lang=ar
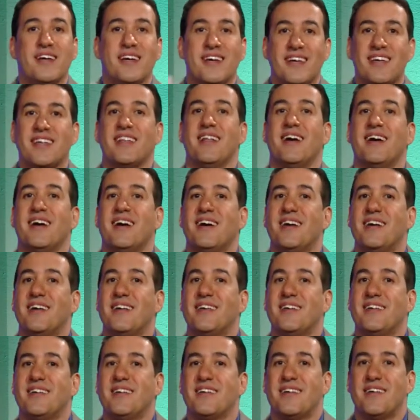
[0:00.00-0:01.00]
الى
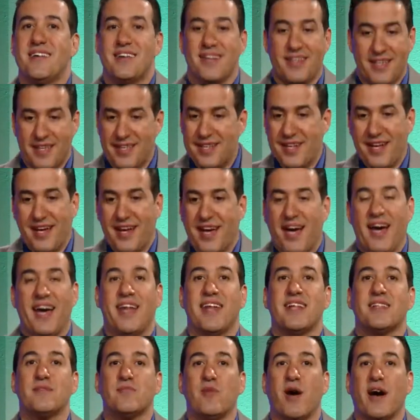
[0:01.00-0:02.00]
آه، الى
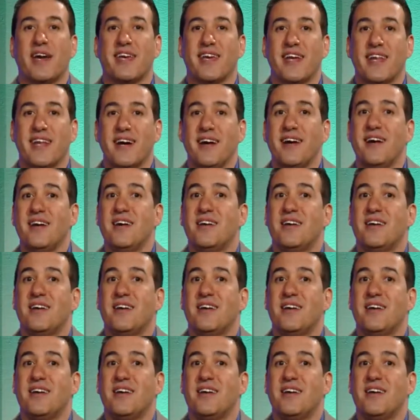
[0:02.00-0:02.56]
حالات معينه